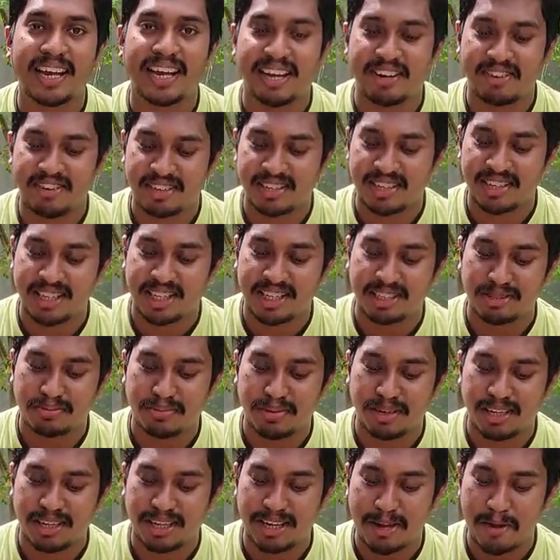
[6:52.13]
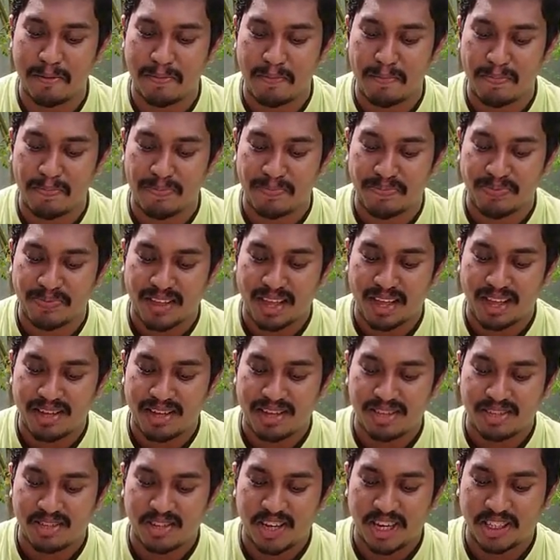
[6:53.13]
கேக் வந்து டேஸ்ட் பண்ணிட்டேன்
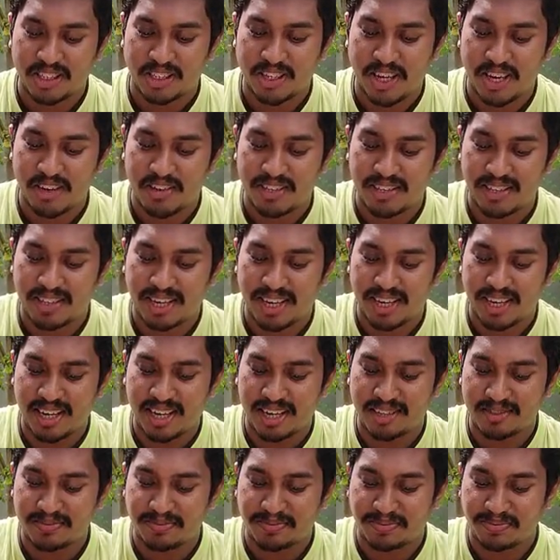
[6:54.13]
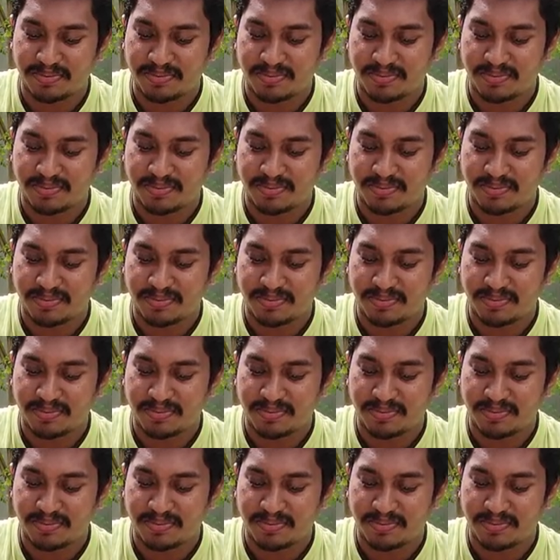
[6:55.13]
ஸோ ஆக்சுவலாக வந்து நான்